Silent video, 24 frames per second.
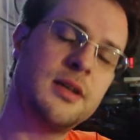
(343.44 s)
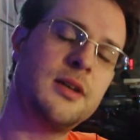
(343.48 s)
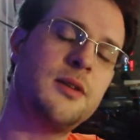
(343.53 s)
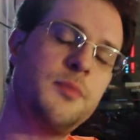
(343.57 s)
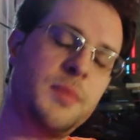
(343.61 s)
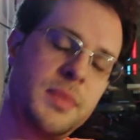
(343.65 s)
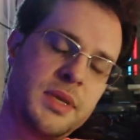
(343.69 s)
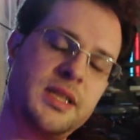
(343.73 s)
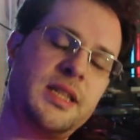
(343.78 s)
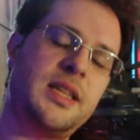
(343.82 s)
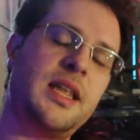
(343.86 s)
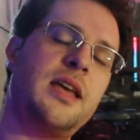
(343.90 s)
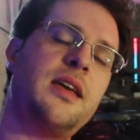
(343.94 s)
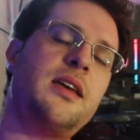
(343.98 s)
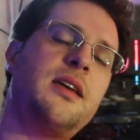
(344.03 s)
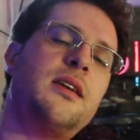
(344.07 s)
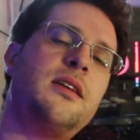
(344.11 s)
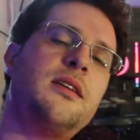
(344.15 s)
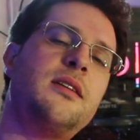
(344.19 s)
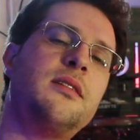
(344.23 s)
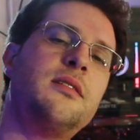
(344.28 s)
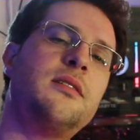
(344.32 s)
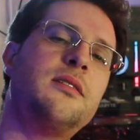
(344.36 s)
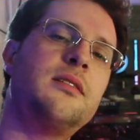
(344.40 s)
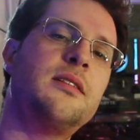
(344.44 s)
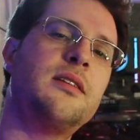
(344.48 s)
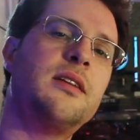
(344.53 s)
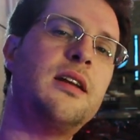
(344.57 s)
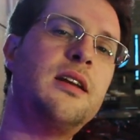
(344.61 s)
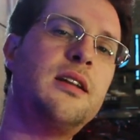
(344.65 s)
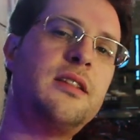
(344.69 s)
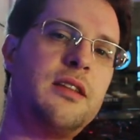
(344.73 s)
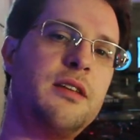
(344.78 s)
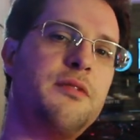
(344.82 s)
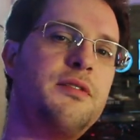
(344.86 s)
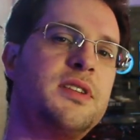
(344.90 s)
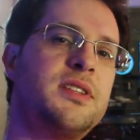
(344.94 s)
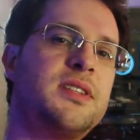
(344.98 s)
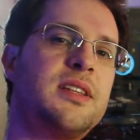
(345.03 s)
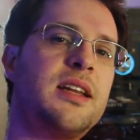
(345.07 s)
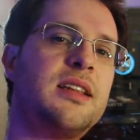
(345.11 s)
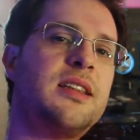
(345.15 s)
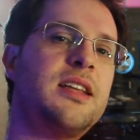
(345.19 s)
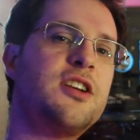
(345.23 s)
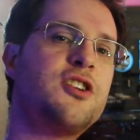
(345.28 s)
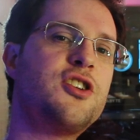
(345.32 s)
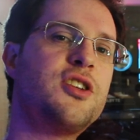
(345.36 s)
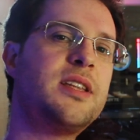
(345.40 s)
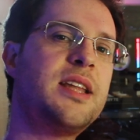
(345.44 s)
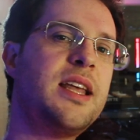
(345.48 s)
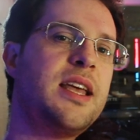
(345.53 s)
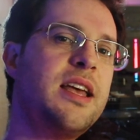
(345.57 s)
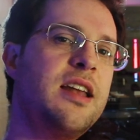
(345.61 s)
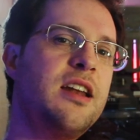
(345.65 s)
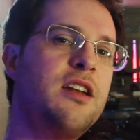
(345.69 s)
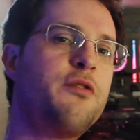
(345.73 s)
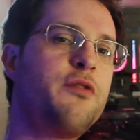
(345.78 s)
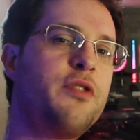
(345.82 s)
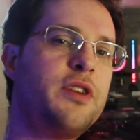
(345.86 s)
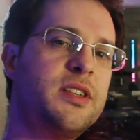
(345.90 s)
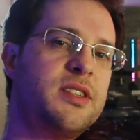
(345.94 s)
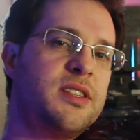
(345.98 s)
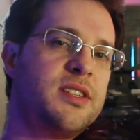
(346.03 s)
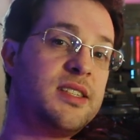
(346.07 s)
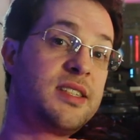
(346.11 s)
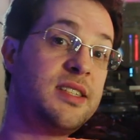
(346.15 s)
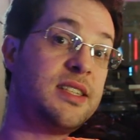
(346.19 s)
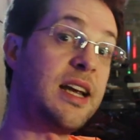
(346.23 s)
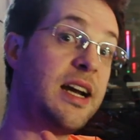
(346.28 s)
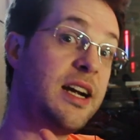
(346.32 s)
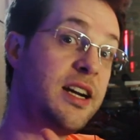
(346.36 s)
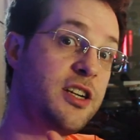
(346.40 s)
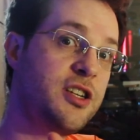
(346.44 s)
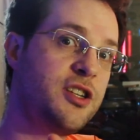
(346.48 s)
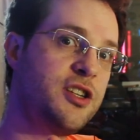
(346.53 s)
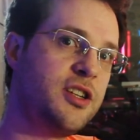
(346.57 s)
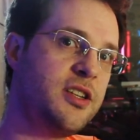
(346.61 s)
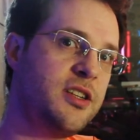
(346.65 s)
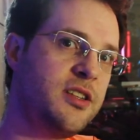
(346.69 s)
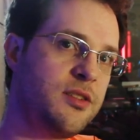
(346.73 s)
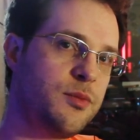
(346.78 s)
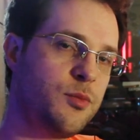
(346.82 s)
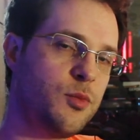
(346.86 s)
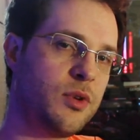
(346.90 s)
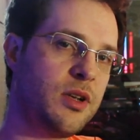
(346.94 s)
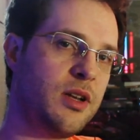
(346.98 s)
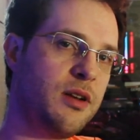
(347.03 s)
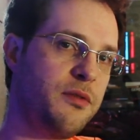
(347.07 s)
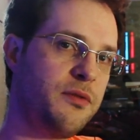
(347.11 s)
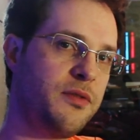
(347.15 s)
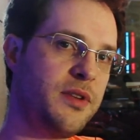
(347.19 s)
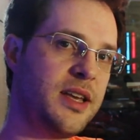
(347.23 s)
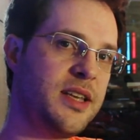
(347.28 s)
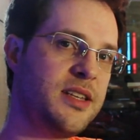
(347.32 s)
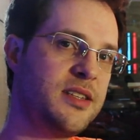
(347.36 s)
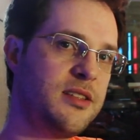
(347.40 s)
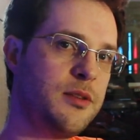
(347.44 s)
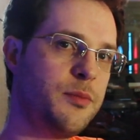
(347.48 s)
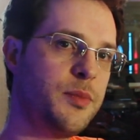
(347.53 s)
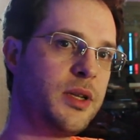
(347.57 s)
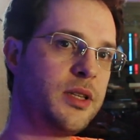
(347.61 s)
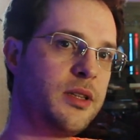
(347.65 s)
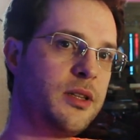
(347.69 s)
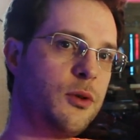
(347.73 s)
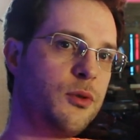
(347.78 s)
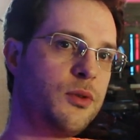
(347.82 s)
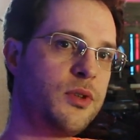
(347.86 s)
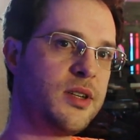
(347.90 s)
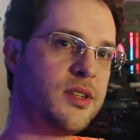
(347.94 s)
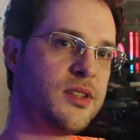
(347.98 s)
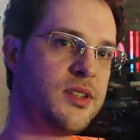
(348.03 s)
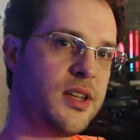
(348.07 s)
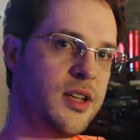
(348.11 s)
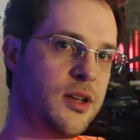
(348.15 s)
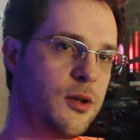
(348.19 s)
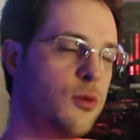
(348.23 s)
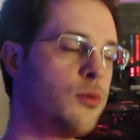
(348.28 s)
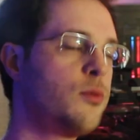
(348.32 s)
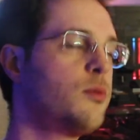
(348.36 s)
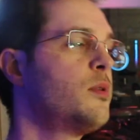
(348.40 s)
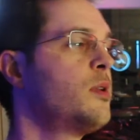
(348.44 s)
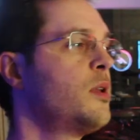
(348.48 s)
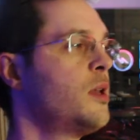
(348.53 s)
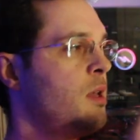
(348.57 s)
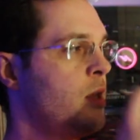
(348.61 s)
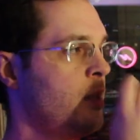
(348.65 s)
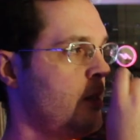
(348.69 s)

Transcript: mantém. Ele teve a estratégia dele, foi certíssimo que ele fez de manter o terceiro.